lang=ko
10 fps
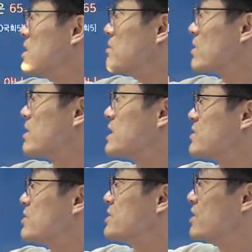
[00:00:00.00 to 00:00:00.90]
법관의
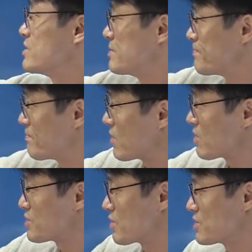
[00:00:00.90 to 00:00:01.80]
정년,
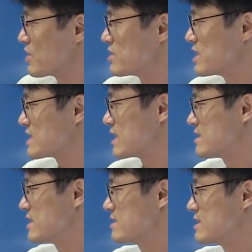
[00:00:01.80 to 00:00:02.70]
법관 정년제
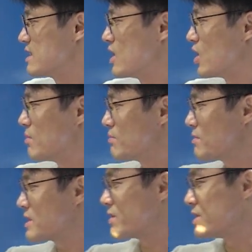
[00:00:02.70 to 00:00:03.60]
자체는
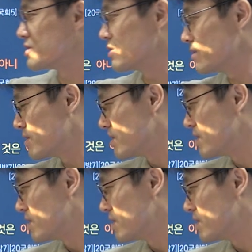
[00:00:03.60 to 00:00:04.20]
헌법에 나와 있죠.